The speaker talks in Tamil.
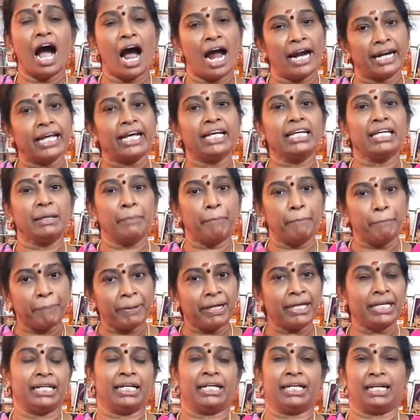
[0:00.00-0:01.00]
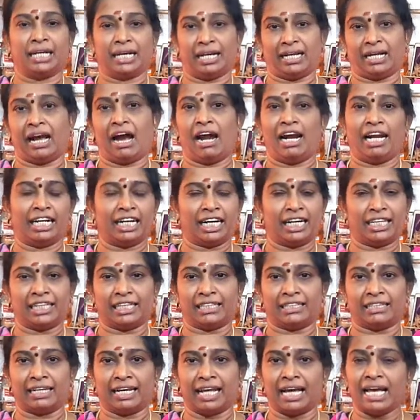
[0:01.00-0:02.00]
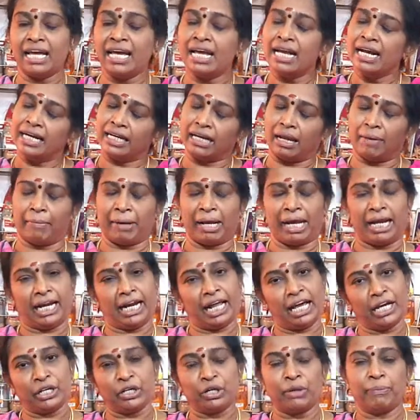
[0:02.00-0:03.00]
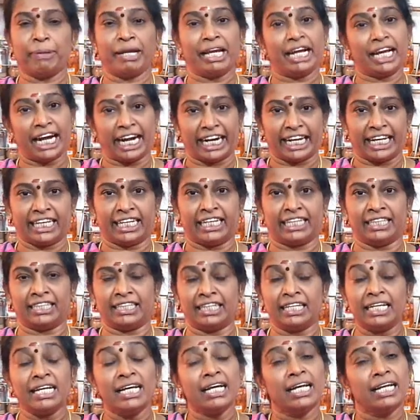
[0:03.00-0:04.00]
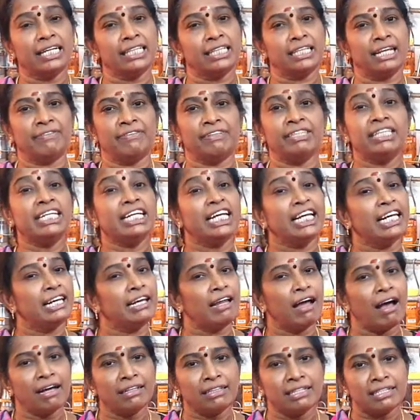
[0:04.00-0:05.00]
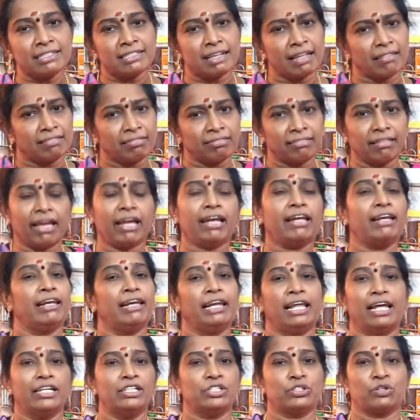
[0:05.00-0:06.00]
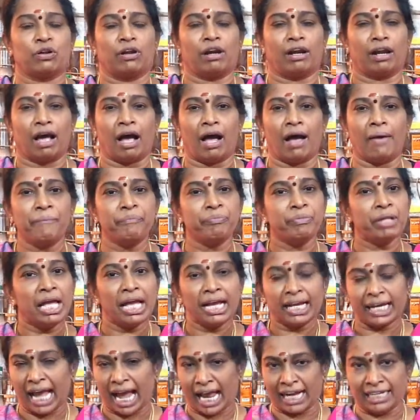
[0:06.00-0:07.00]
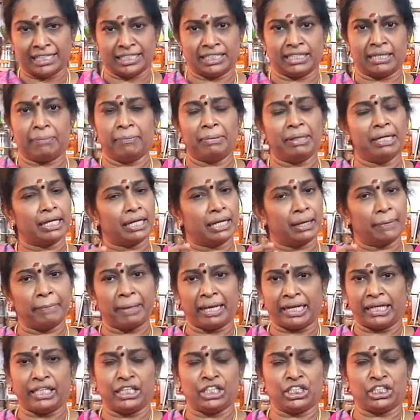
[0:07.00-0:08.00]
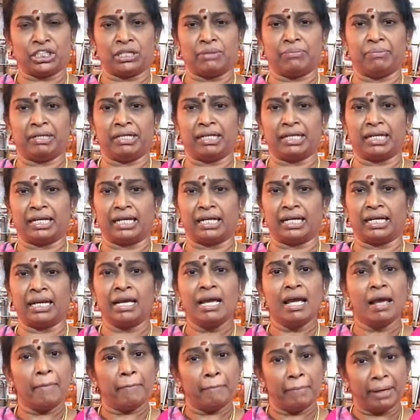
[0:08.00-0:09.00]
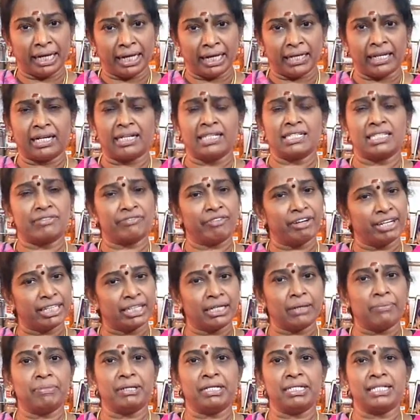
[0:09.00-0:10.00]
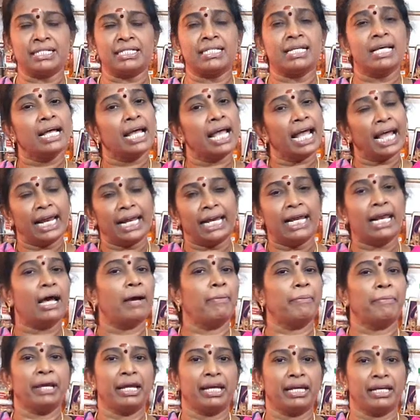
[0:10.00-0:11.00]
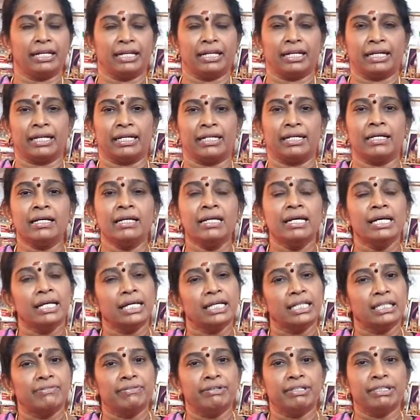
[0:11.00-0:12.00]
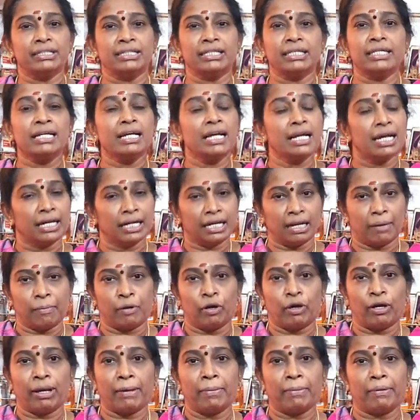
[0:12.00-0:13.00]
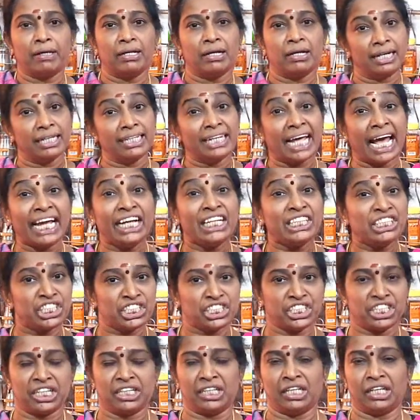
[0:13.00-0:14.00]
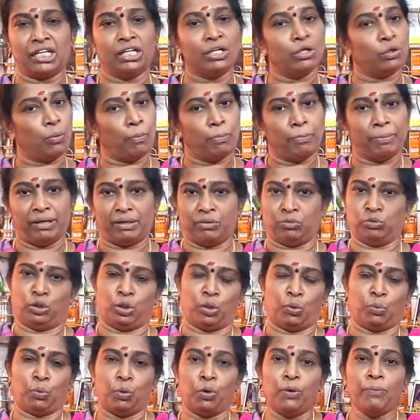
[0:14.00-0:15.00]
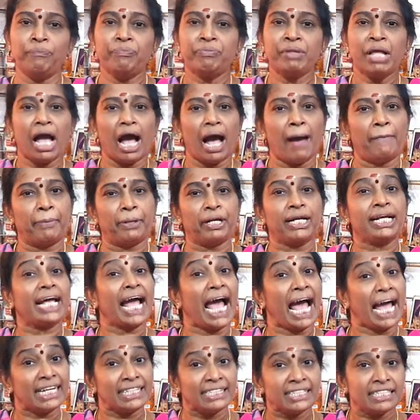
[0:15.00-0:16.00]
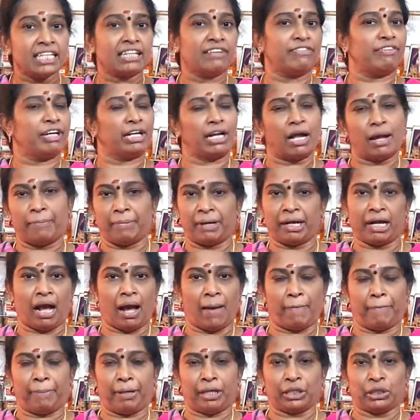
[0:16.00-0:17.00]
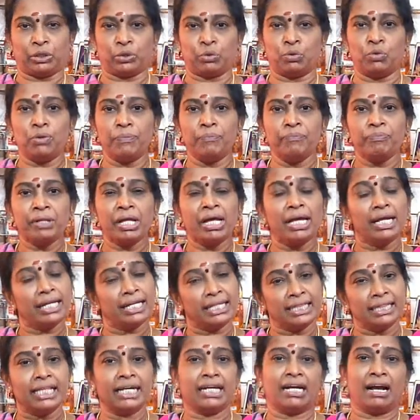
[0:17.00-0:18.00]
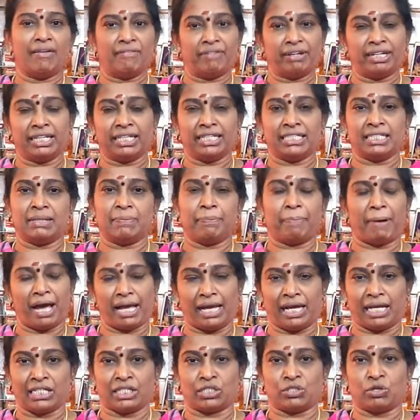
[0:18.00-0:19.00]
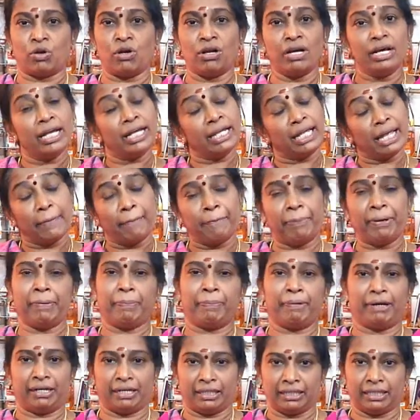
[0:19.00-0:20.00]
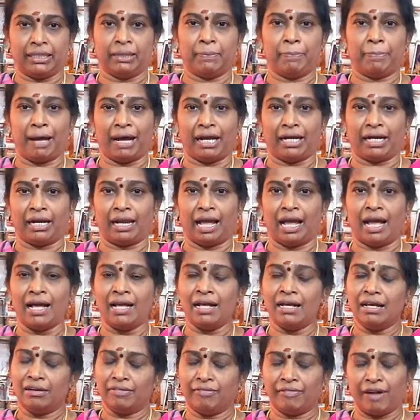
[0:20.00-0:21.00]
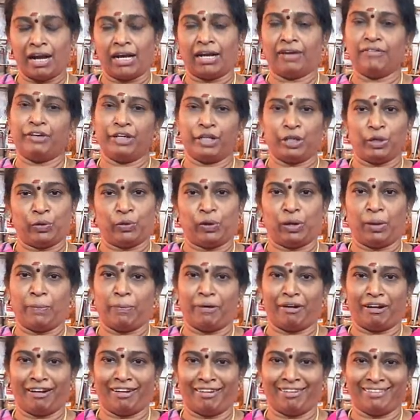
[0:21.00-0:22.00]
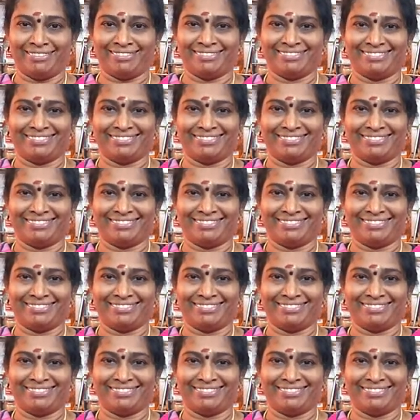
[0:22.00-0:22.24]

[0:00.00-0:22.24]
ஆனால் இப்போ இருக்க காலகட்டத்தில் நம்ம எல்லாருக்குமே கிடைக்கிது இதில் வந்து இல்லாத சத்தே இல்லைன்னு சொல்லலாம் கால்சியம் இருக்குது மெக்னீஷியம் இருக்குது மினரல்ஸ் விட்டமின்ஸ் எல்லாமே இருக்குது இது வந்து வந்து நம்மளோட டைஜஷனுக்கு ரொம்ப உதவும் அப்புறம் கேன்சர் வராமல் காப்பாற்றும் இந்த கவனரிசி பாயாசம் எப்படி பண்ணுறதுன்னு பார்க்கலாம் வாங்க வீடியோக்குள்ளே போகலாம்